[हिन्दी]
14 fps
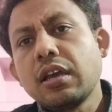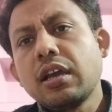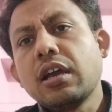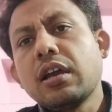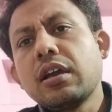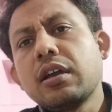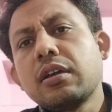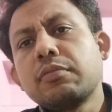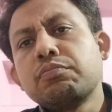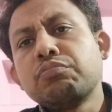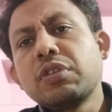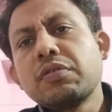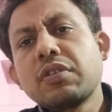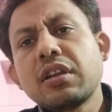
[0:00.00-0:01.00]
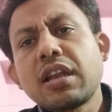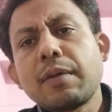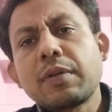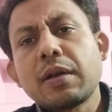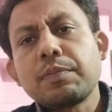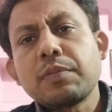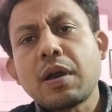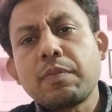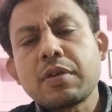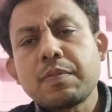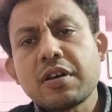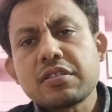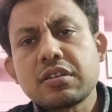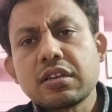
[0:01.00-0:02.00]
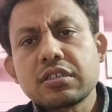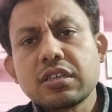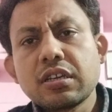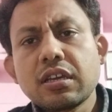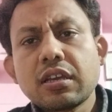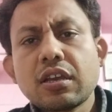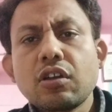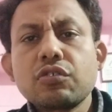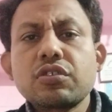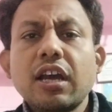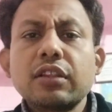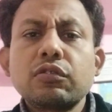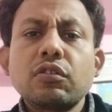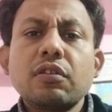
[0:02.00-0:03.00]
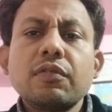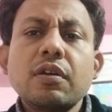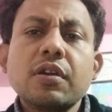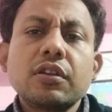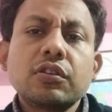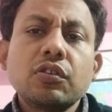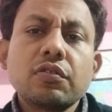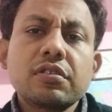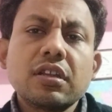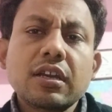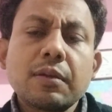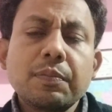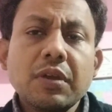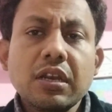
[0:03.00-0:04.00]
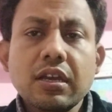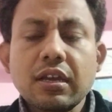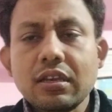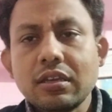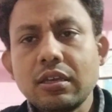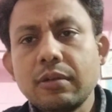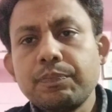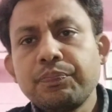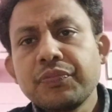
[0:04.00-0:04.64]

विवरण आपका आपके पास रखेंगे और छात्रों और अभ्यर्थियों से एक अपील करेंगे